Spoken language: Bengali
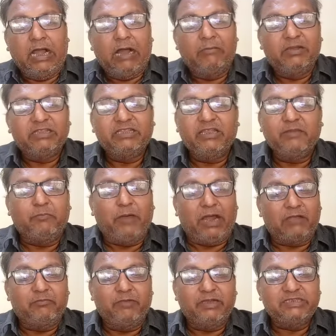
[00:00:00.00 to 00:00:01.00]
আমাদের
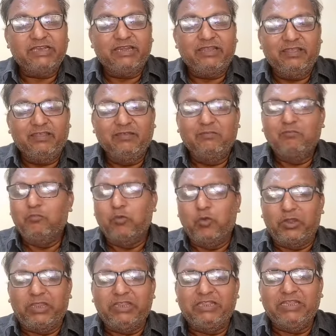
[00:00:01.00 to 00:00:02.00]
বাগবাজারে
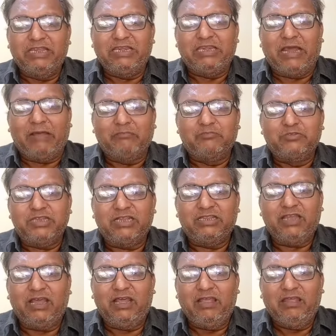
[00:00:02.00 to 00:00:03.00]
বনিদির
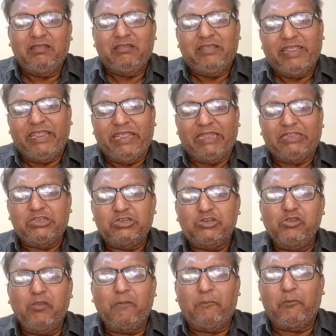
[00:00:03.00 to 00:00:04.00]
নামজাদা
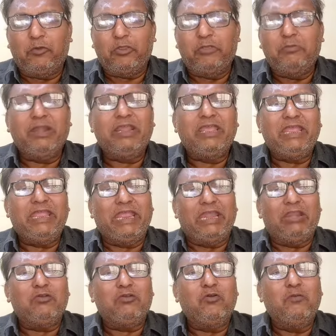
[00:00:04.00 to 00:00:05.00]
এদেশীয় পরিবারে
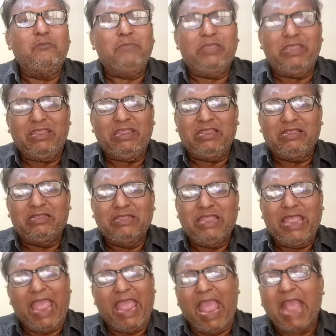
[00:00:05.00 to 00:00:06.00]
এরকম মেয়ে
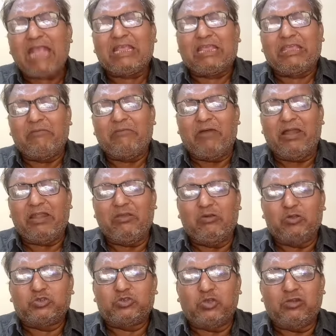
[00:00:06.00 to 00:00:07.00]
একেবারে
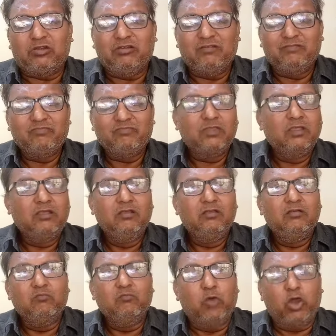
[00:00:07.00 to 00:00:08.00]
অচল
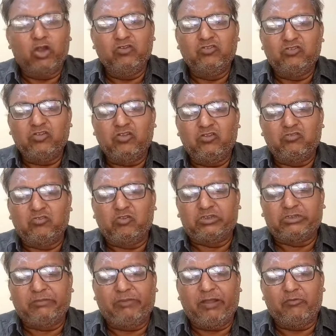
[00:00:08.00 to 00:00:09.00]
বরণ টরণ
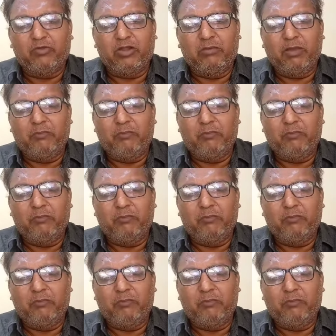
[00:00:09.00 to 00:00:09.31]
করতে পারবো না